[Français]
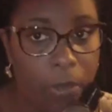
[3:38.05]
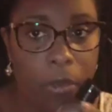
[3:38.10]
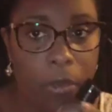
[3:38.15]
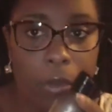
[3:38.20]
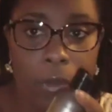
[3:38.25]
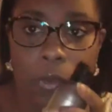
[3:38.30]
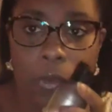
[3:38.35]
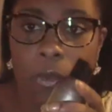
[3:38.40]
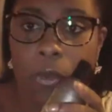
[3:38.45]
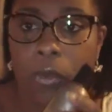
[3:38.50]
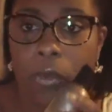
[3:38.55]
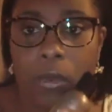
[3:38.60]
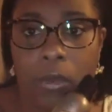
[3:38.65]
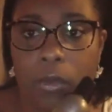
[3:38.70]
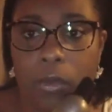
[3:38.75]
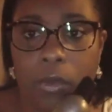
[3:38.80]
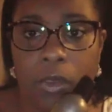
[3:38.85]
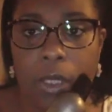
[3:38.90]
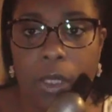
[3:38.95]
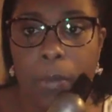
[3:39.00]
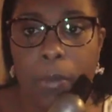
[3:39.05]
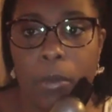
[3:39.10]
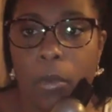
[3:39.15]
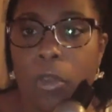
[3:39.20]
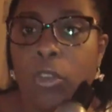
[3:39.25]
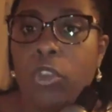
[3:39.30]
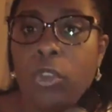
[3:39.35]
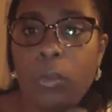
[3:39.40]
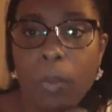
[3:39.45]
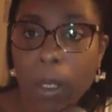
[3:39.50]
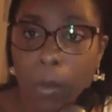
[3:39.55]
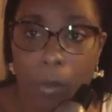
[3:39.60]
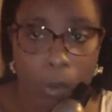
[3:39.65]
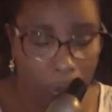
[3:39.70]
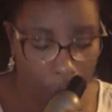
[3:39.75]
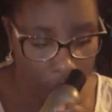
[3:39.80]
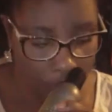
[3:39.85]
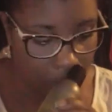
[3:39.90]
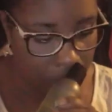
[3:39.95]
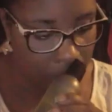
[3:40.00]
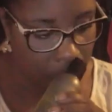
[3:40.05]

Ça sent tout simplement super bon.